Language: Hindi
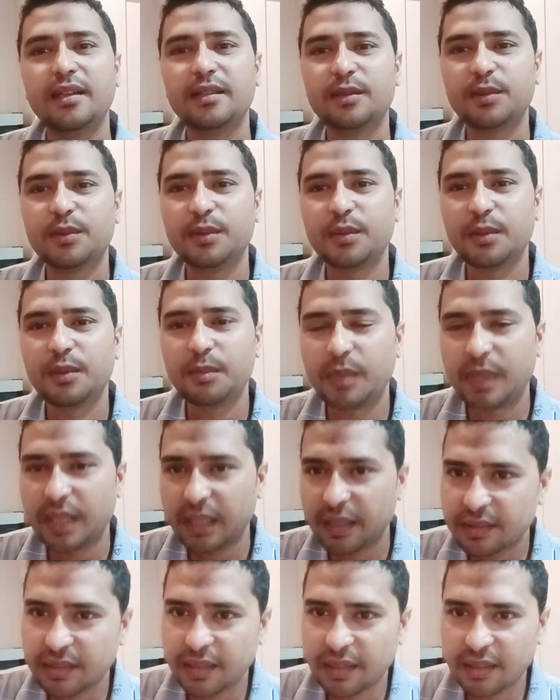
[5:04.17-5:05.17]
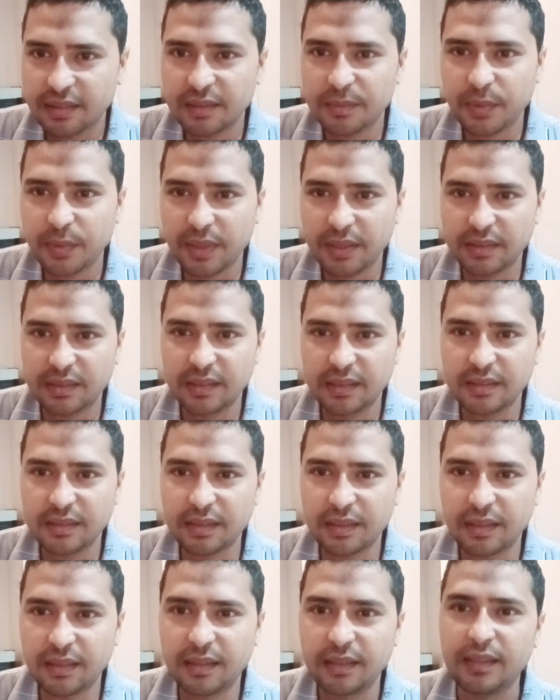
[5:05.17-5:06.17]
तो बड़ा आसान था प्रोसेस
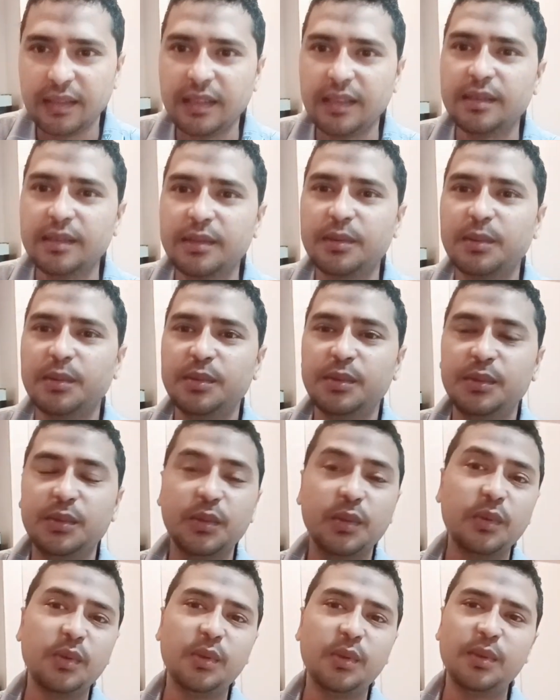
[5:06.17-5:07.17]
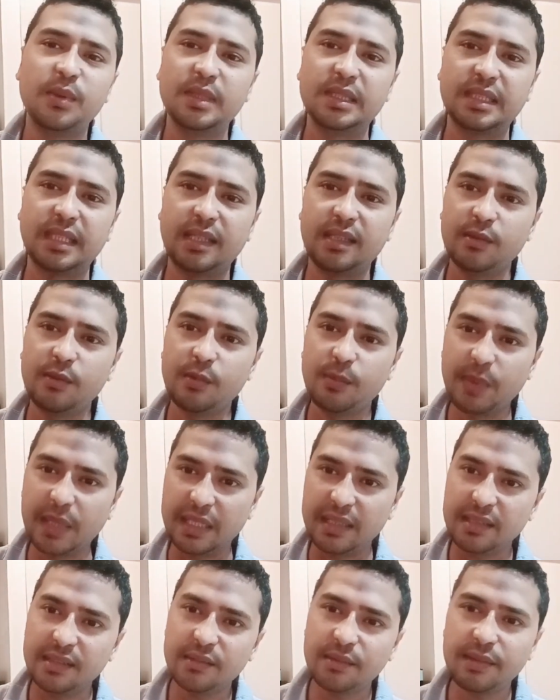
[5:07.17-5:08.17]
था तो जो लोग चाहे वो
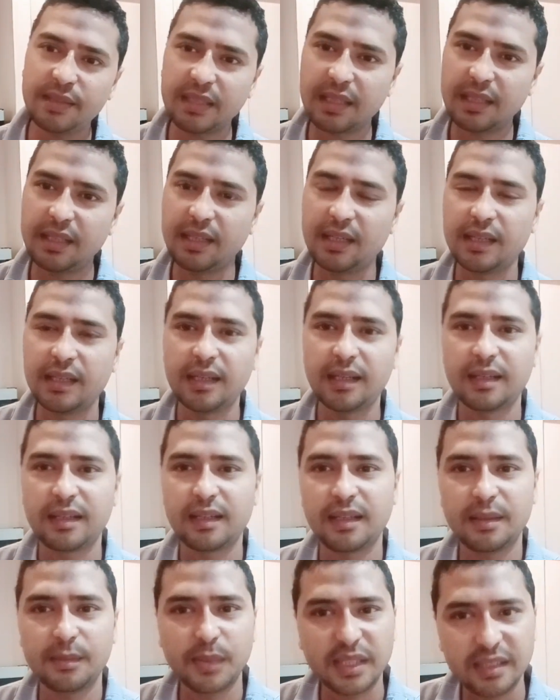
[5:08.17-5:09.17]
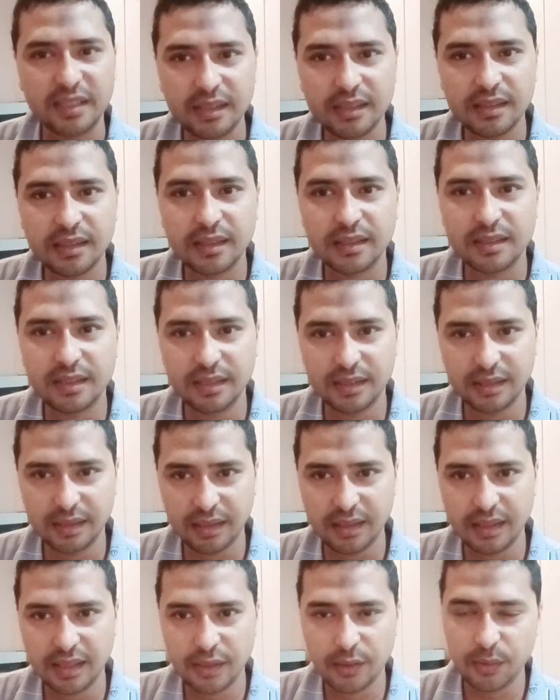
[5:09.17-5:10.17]
पहली दफ़ा थाईलैंड आ रहे हैं बस ये चीज़ें
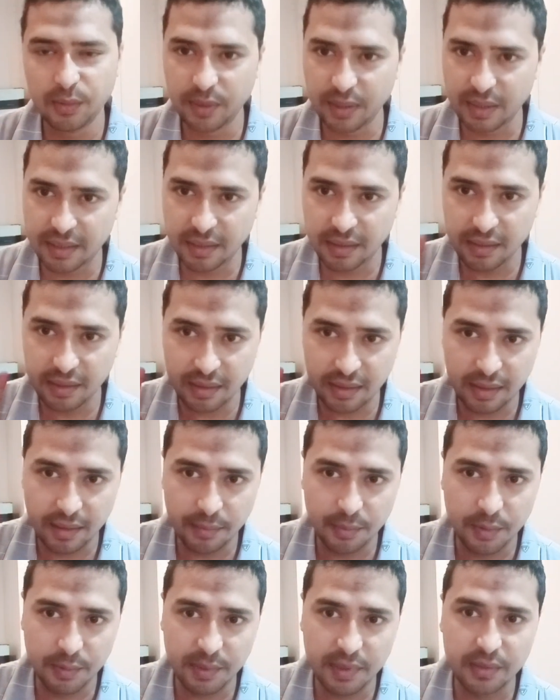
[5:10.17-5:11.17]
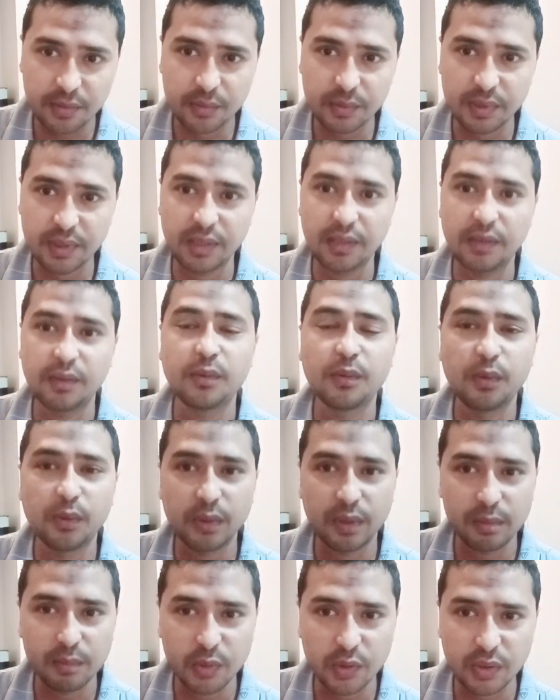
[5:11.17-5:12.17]
ले आओ रिटर्न टिकट आपके पास होनी चाहिए
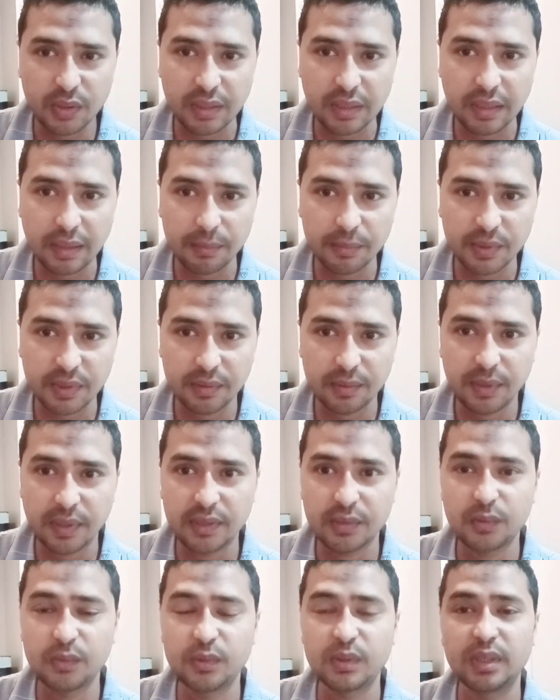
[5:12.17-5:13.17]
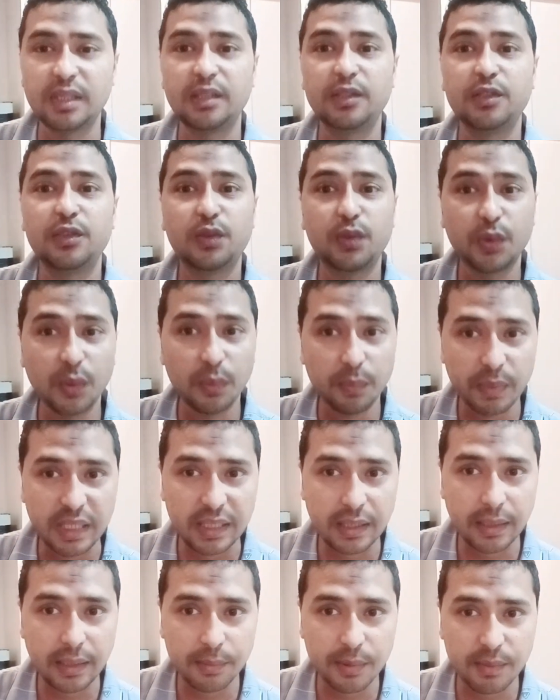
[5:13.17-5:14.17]
होटल बुकिंग आपके पास होनी चाहिए शो
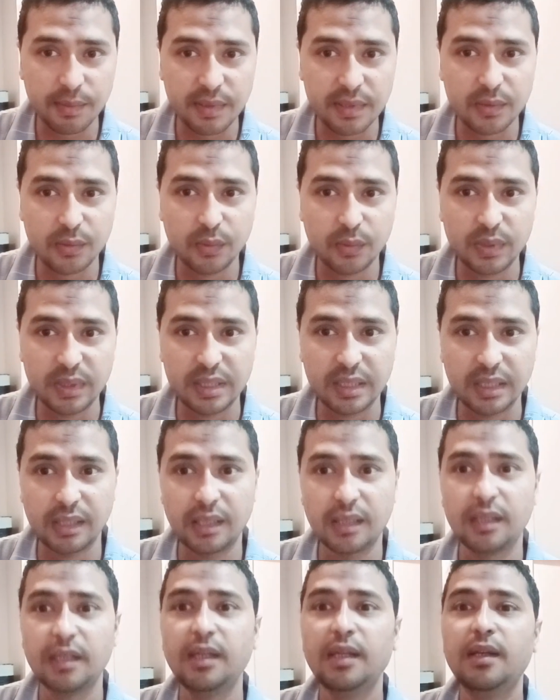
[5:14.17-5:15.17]
मनी आपके पास होनी चाहिए